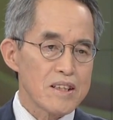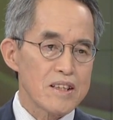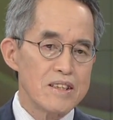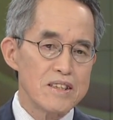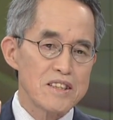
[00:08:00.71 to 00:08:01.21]

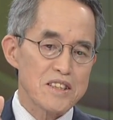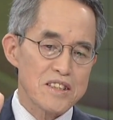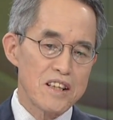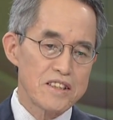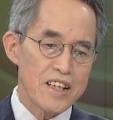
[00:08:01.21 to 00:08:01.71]
그
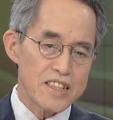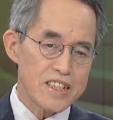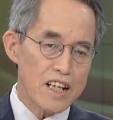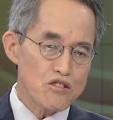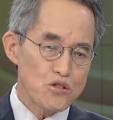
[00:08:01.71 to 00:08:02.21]
전체
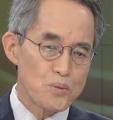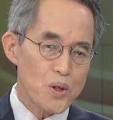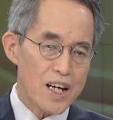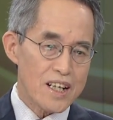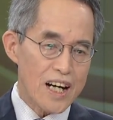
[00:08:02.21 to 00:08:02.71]
시장
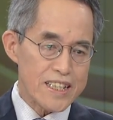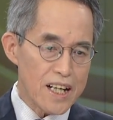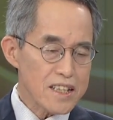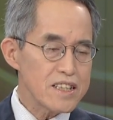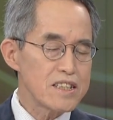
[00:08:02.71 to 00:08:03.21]
규모가
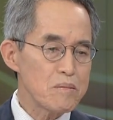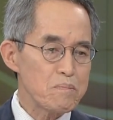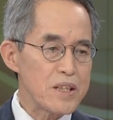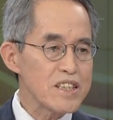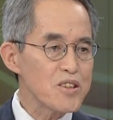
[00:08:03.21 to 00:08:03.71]
가장 큰
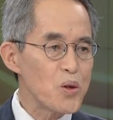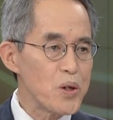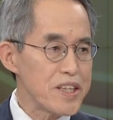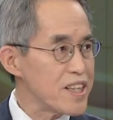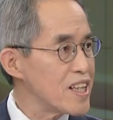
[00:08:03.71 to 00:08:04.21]

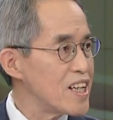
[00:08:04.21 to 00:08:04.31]
비트코인